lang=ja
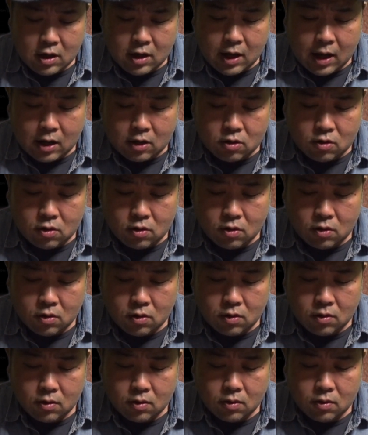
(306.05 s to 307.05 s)
あ
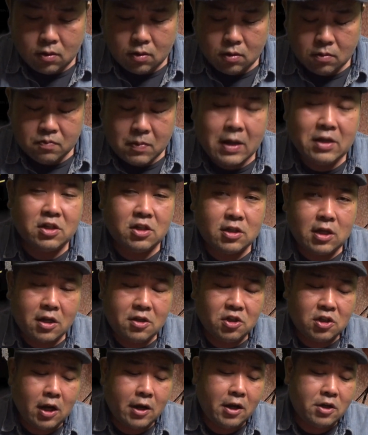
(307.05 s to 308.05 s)
のー、まあ、実際
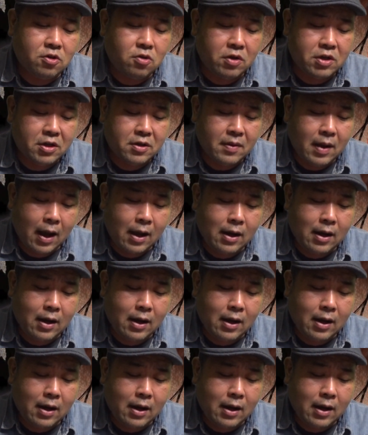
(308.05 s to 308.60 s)
に知らない人に